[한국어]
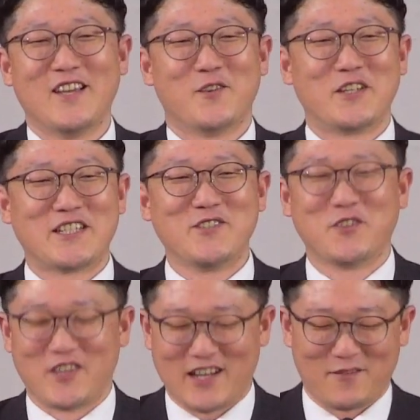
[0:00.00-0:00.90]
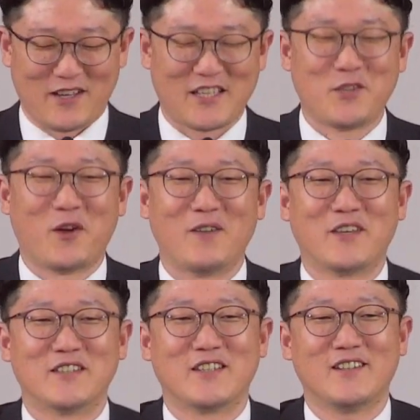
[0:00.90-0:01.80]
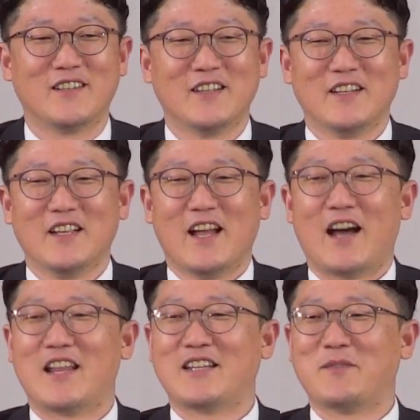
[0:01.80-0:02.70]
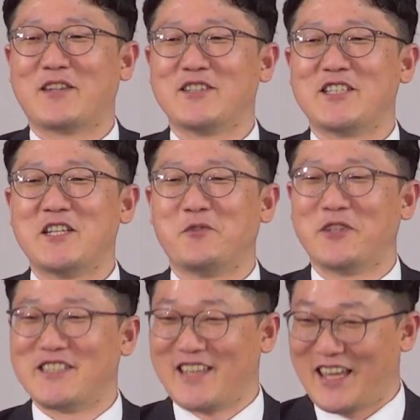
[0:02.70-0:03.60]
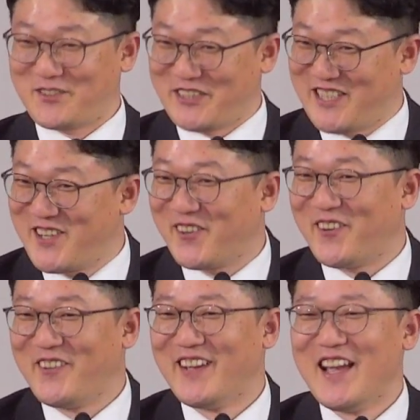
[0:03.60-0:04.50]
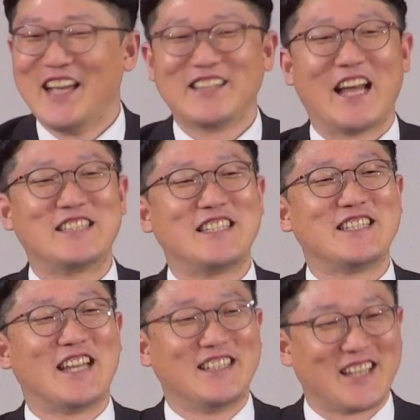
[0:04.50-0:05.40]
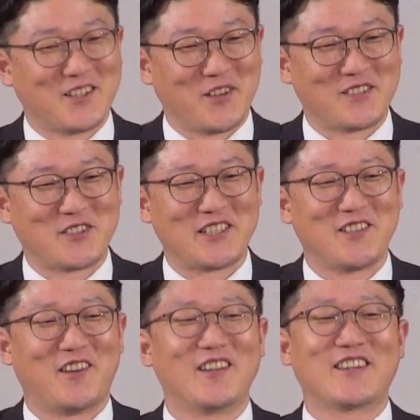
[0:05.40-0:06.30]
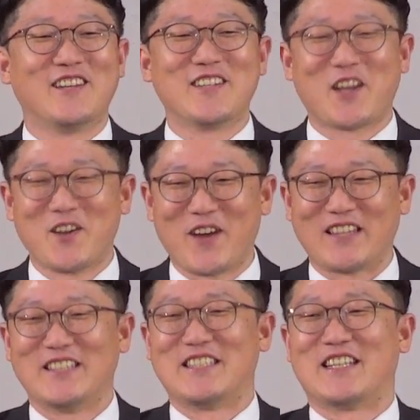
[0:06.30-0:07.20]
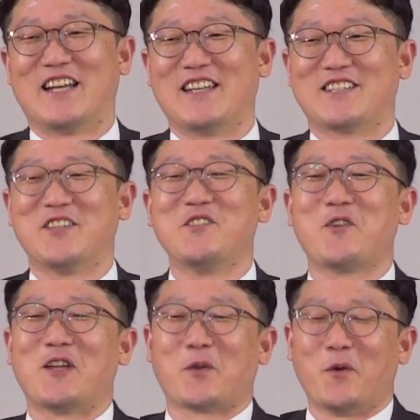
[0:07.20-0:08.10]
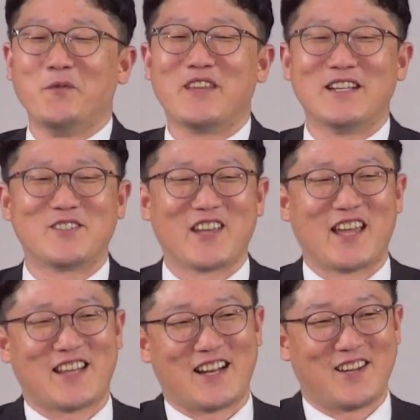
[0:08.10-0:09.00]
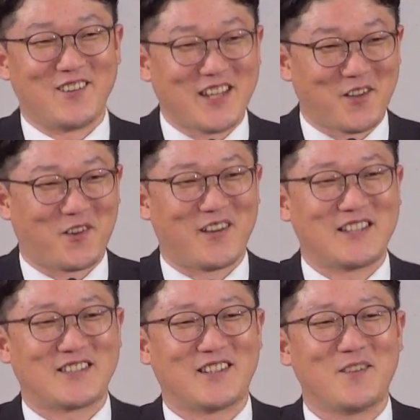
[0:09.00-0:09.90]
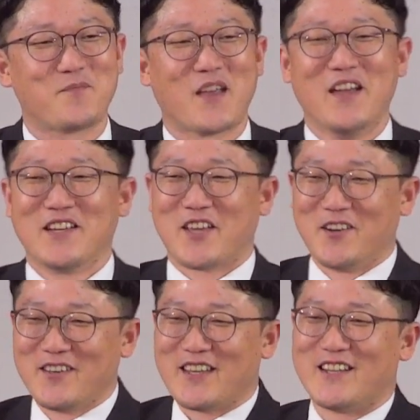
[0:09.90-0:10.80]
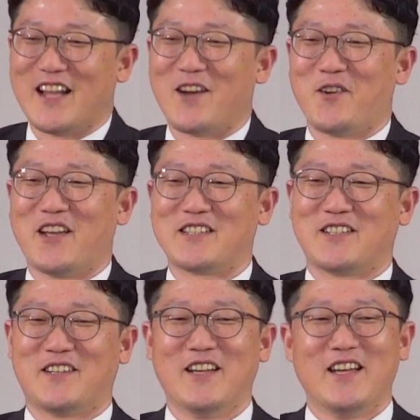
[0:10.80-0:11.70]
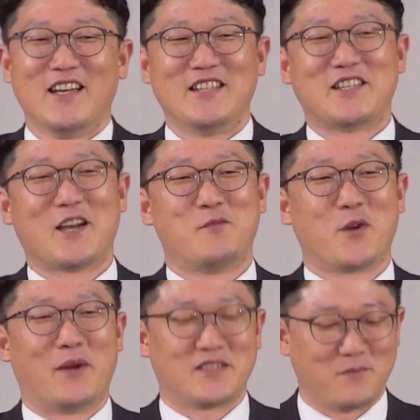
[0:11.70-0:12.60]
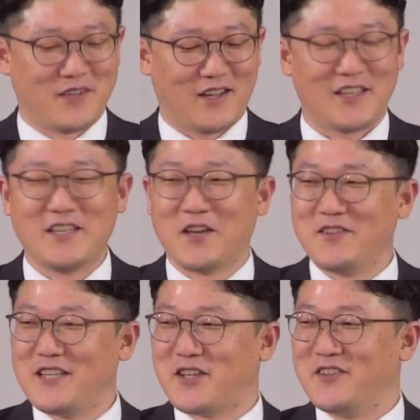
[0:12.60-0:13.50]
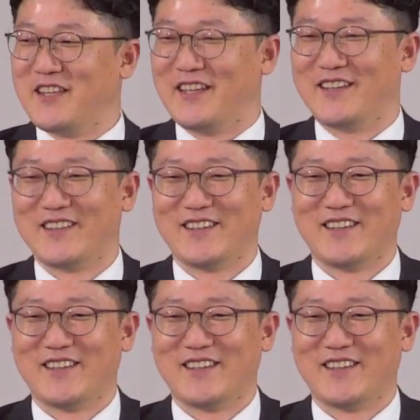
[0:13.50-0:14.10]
우리 친구들이랑 막 기도하면서 하나님의 뜻이 이루어지게 해주시고 다치지 않게 도와주시고 어떤 결과든지 간에 선교에 도움될 수 있게 해달라고 기도를 했어요. 경기를 하고 나서 이제 제가 물어봤습니다. 이겼니, 졌니?